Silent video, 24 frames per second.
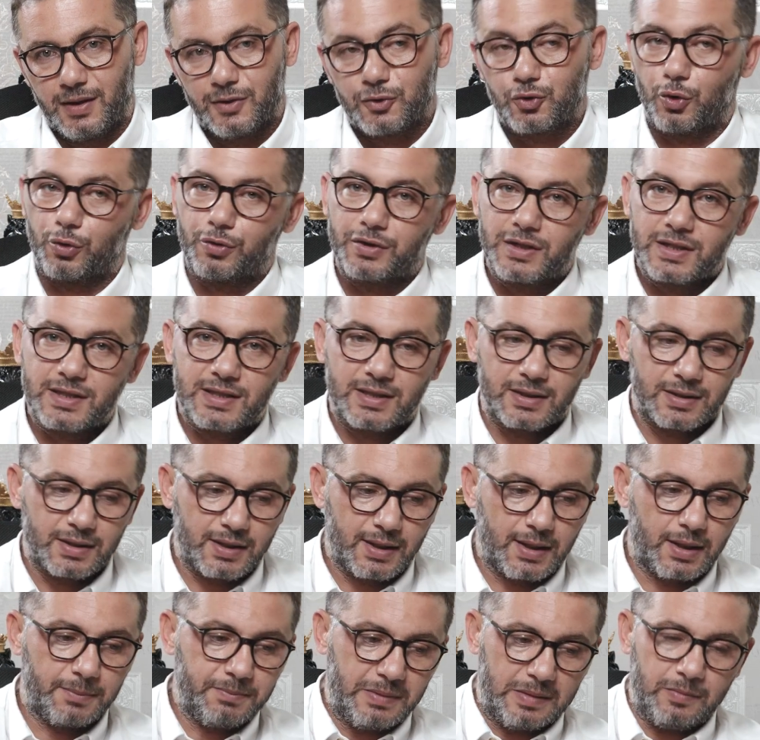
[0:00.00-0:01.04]

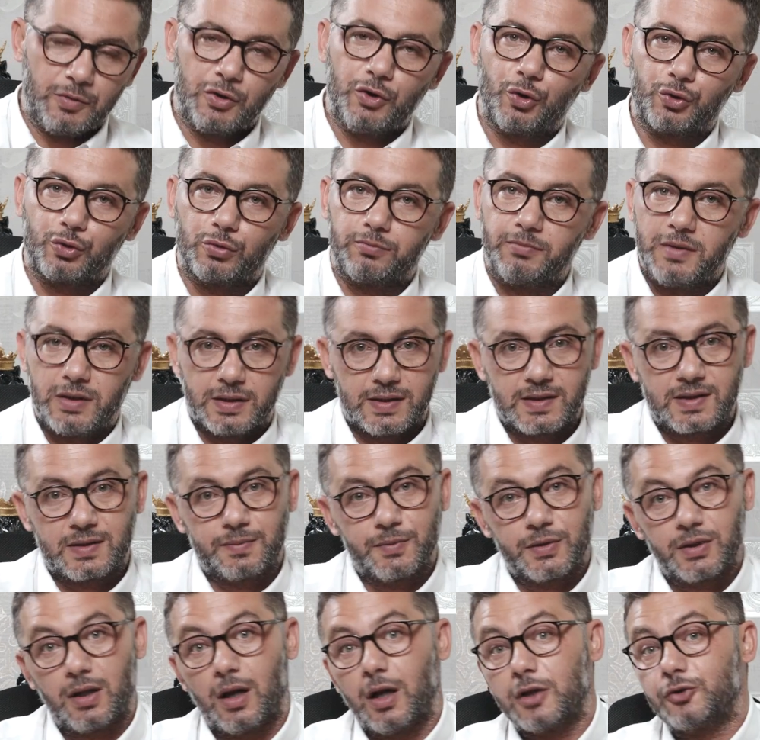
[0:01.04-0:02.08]
Sonrasında 1 milyonun bir
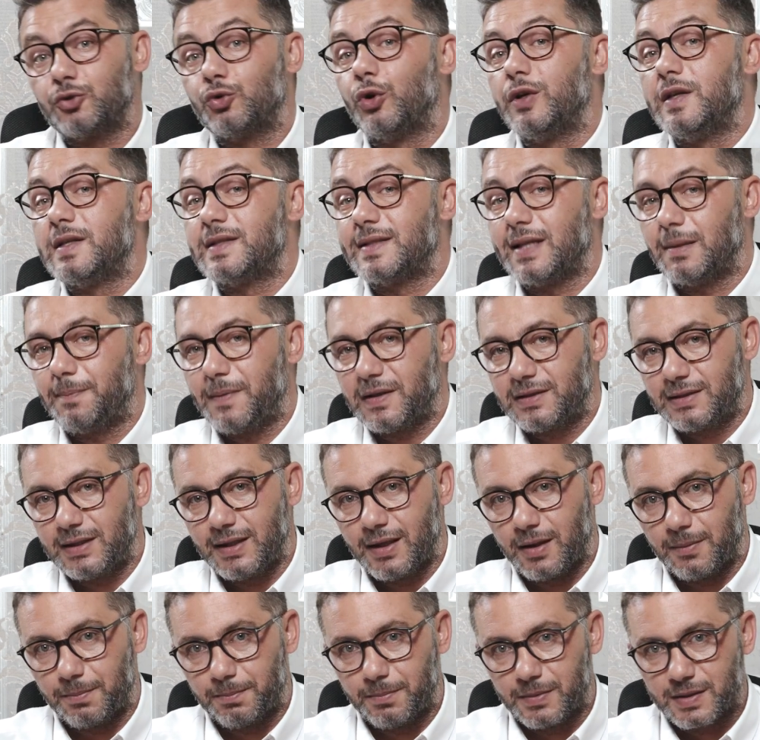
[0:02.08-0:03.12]
kısmını altcoin sepeti
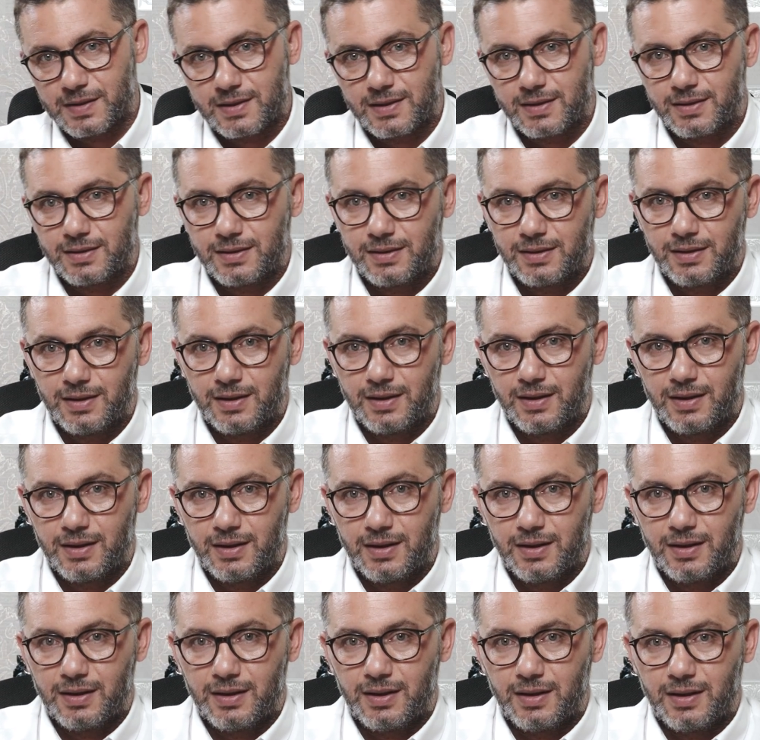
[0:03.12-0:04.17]
yapması,
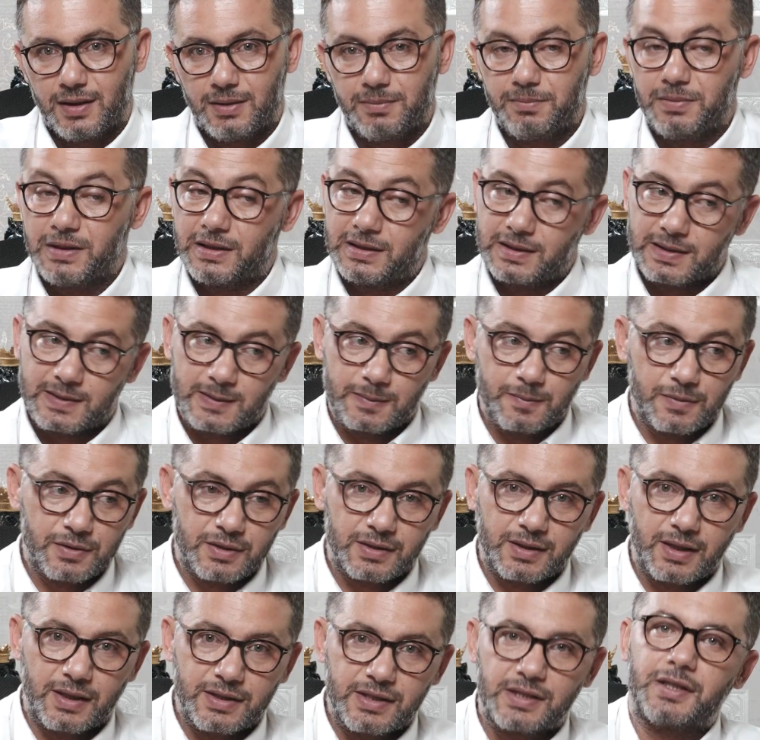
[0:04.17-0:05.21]
bir
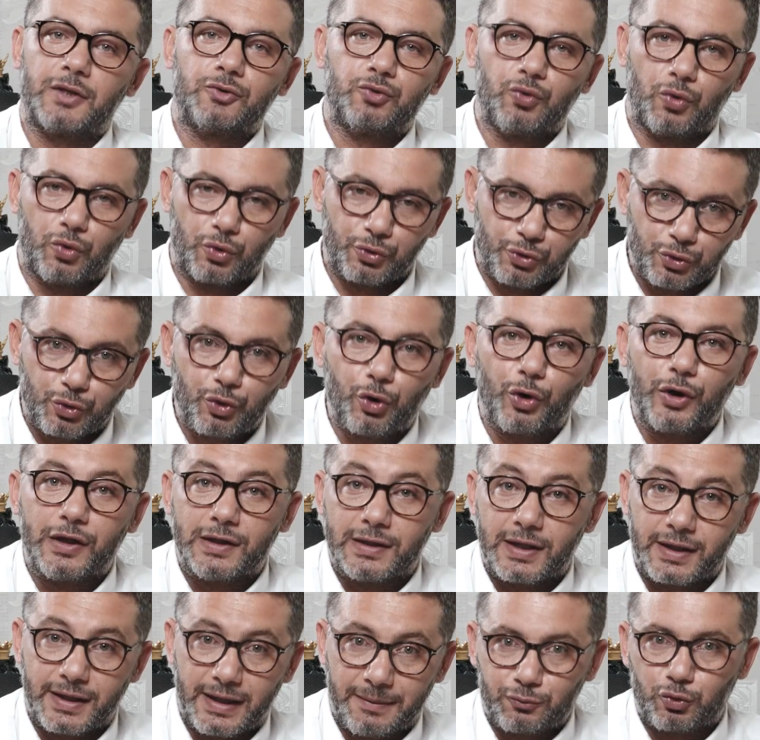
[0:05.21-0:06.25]
kısmını da işte doğru
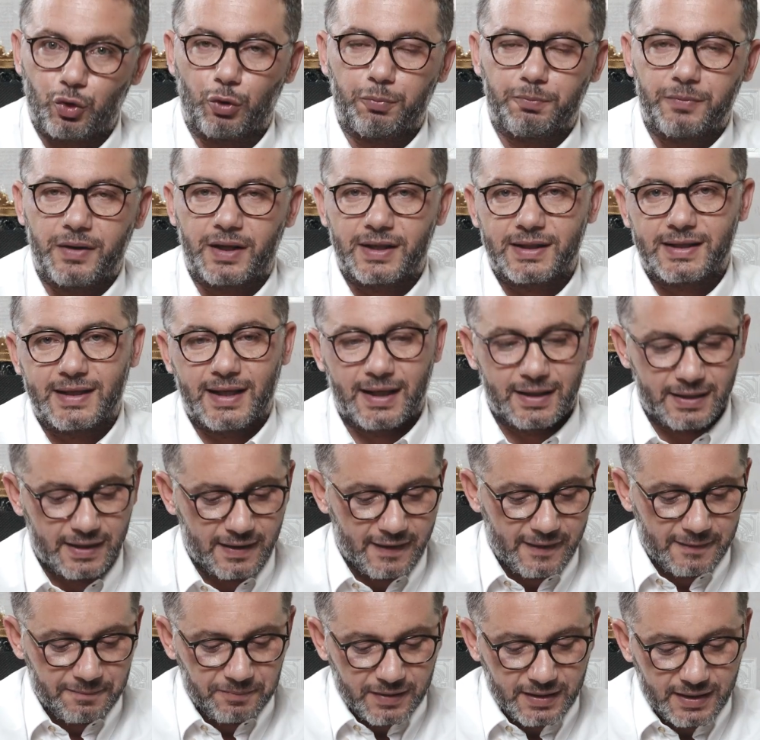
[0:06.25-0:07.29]
coinleri hep toplarken
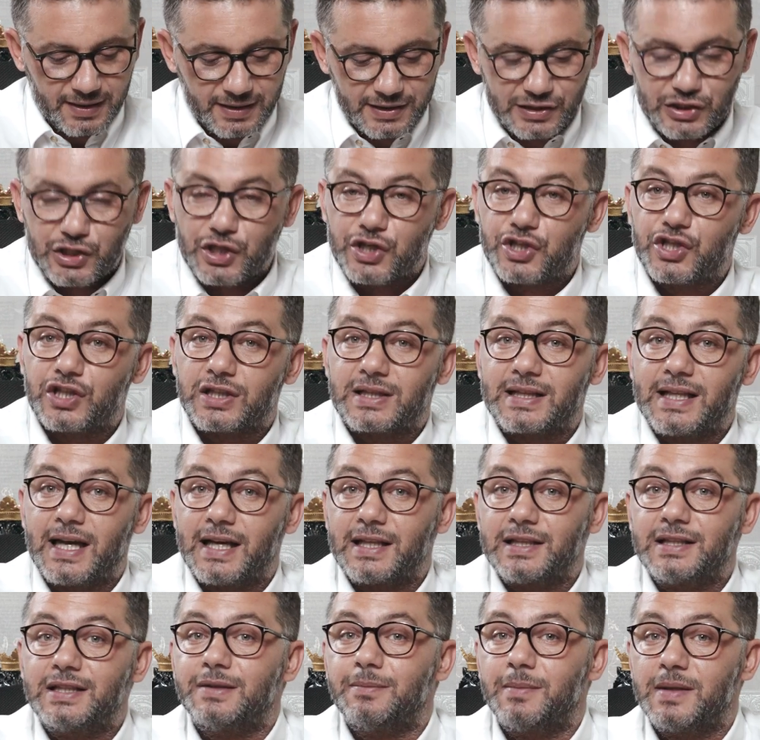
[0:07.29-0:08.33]
e,
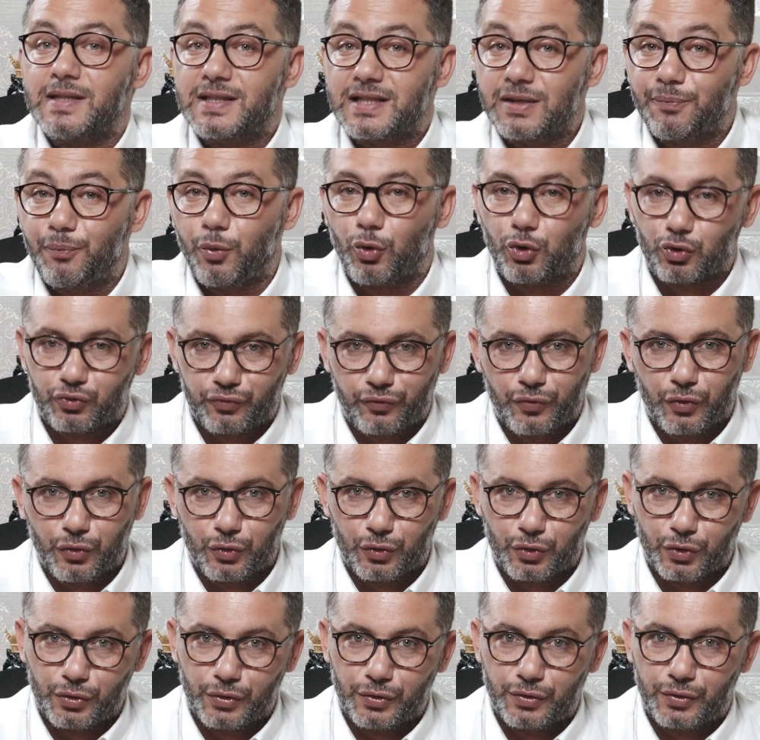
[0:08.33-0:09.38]
çeşitlendirmesi
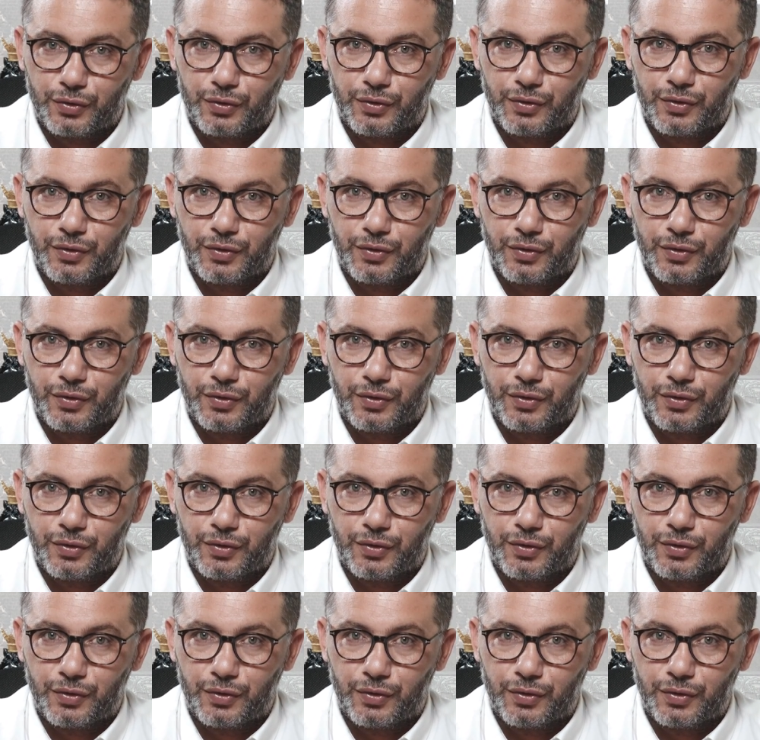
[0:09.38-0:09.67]
portföyünü.